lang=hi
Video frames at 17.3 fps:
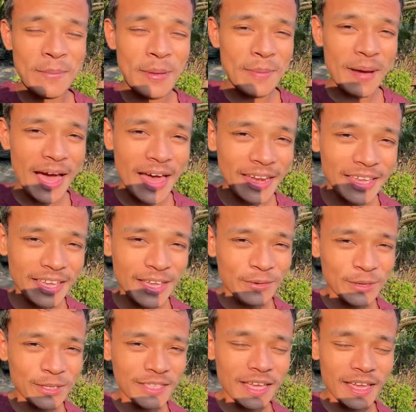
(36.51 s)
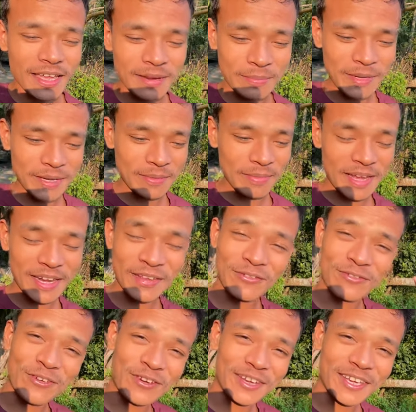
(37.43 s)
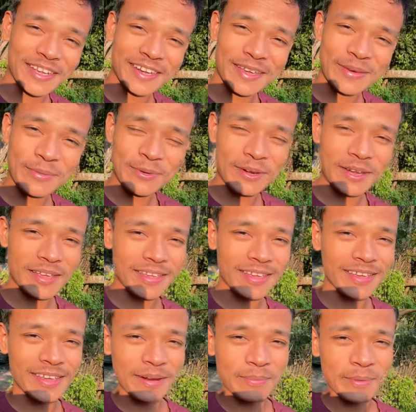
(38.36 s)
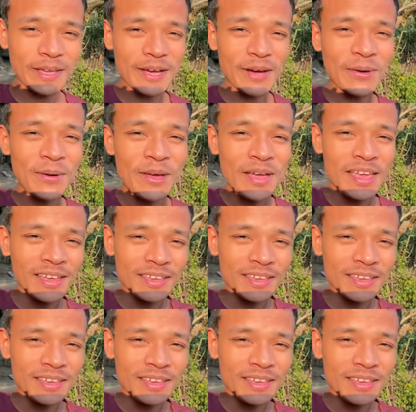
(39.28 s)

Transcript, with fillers: मैं बाहर गया हुआ था एंड मेरी माँ ने फोन करके बोला कि घर पे आओ